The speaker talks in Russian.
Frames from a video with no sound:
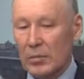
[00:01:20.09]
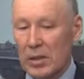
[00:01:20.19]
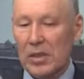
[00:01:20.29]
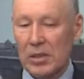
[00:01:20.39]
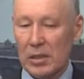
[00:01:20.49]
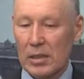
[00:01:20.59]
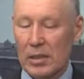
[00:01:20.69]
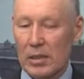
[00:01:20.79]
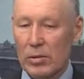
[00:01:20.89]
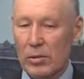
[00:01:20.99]
Мы
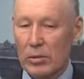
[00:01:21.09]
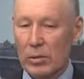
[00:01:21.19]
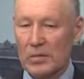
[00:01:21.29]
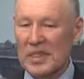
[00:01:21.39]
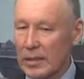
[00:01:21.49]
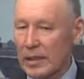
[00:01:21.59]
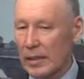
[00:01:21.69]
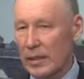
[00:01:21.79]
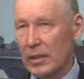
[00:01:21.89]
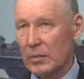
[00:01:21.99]
решили, что все
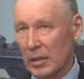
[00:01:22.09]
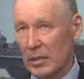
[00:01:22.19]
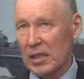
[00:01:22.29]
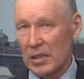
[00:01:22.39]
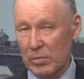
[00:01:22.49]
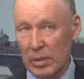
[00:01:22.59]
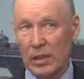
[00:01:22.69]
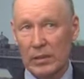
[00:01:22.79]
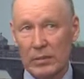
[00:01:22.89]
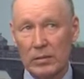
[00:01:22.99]
деньги от продажи
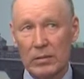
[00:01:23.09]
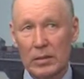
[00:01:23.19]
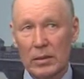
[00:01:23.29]
билетов